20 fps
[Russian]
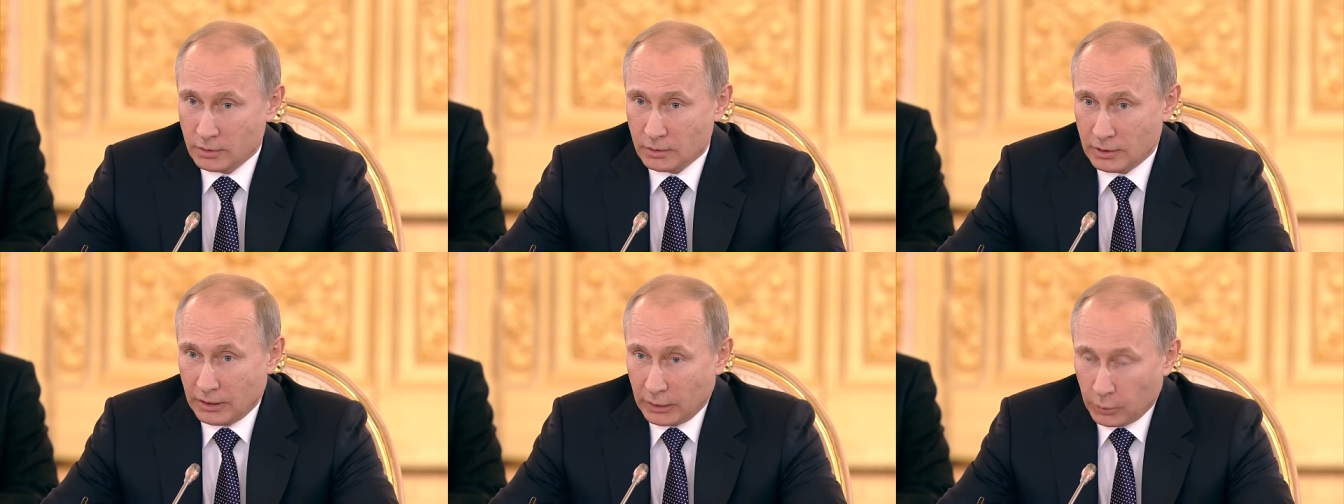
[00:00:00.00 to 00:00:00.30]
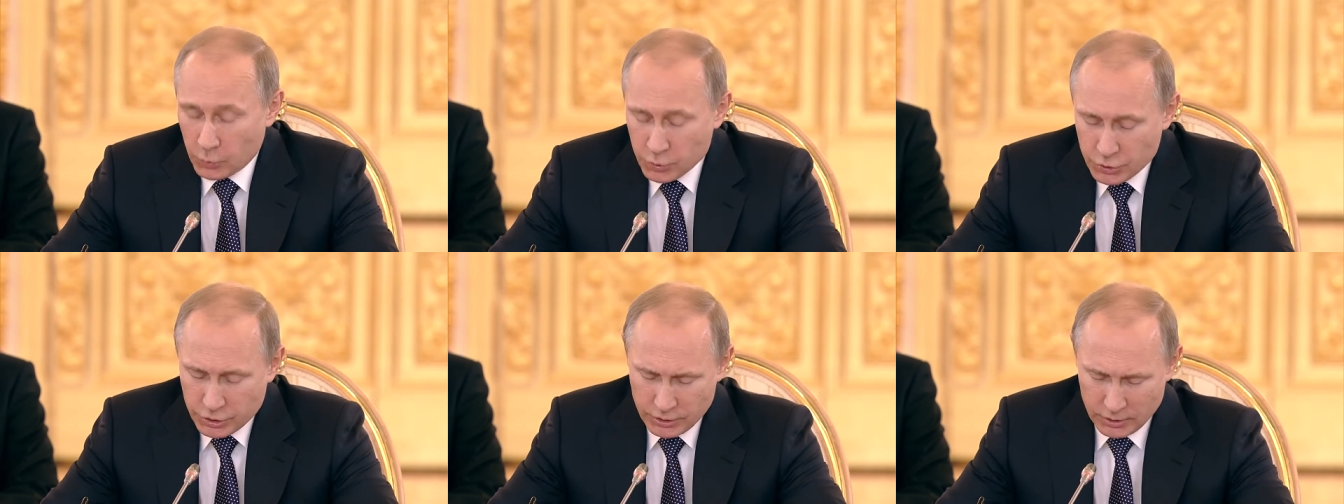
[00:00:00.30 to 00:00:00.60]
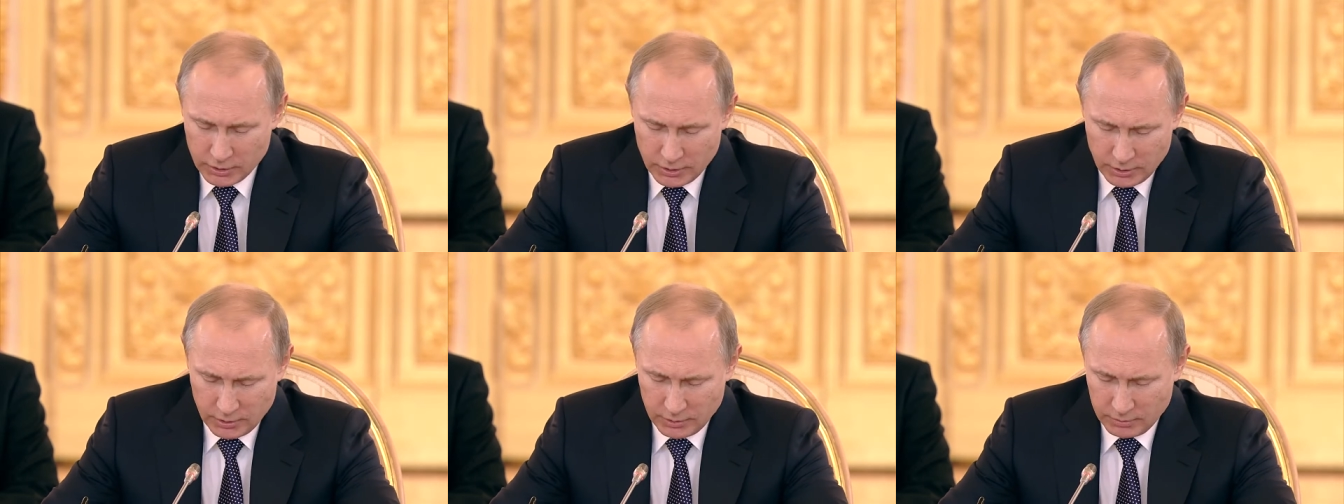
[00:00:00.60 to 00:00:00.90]

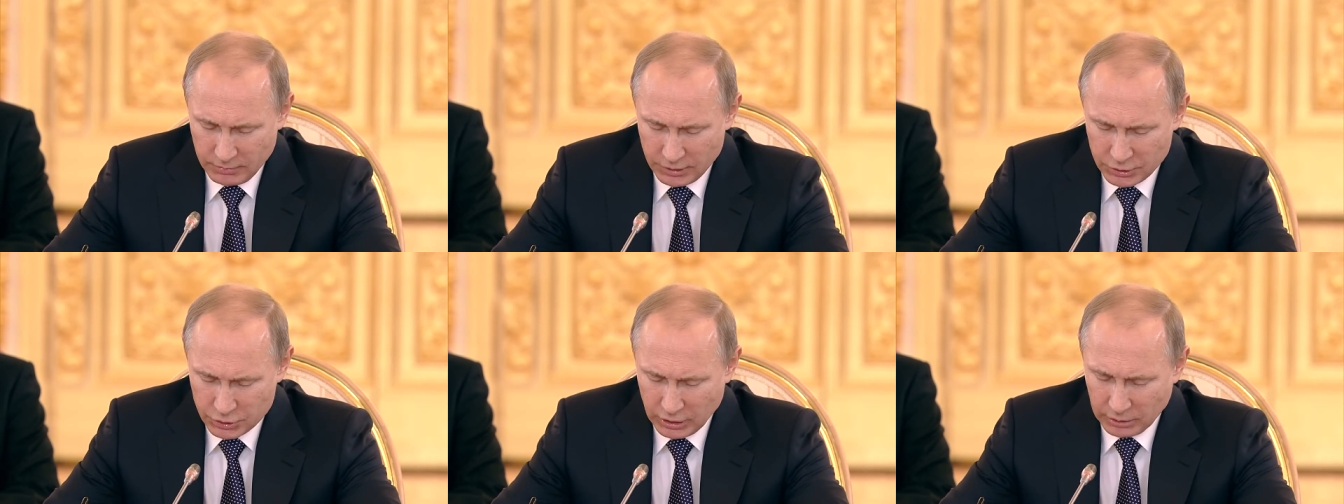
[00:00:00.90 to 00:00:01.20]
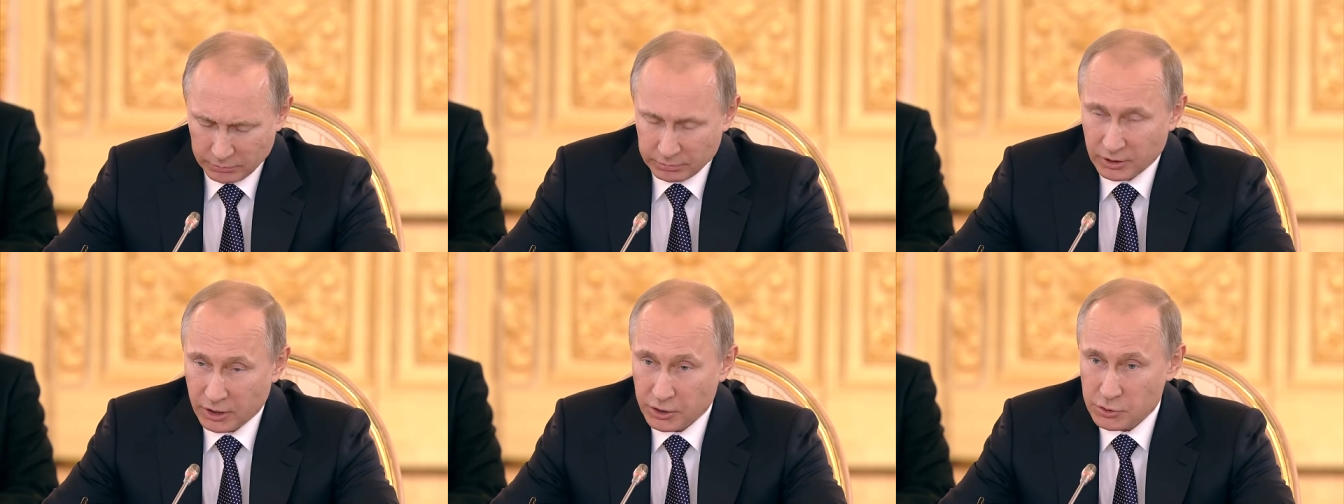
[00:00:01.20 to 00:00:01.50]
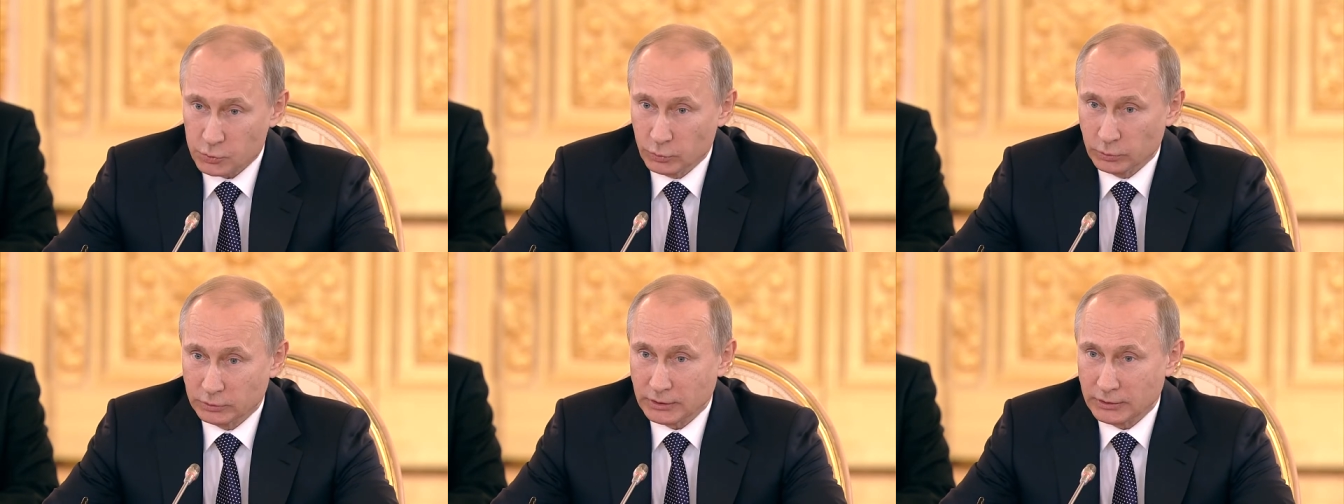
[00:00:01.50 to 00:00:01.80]
хорошие масштабные
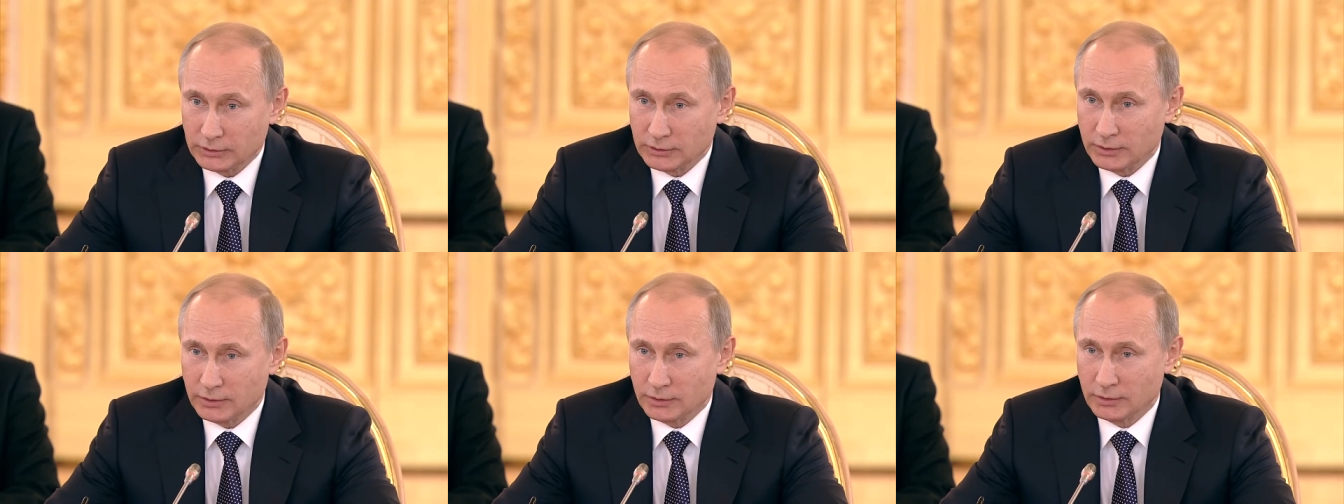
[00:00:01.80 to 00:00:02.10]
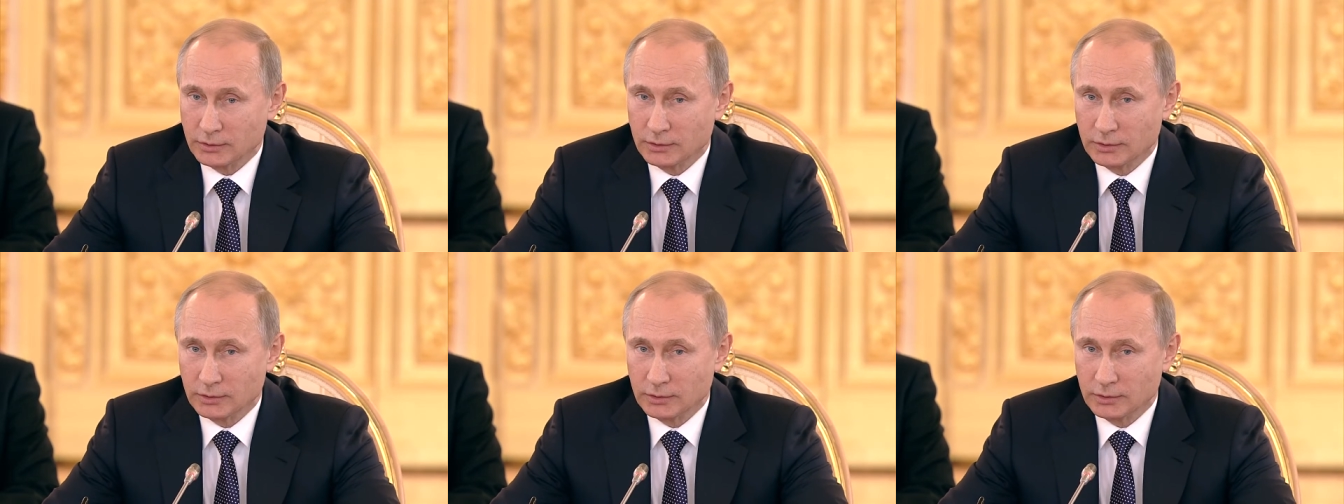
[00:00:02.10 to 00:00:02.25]
результаты.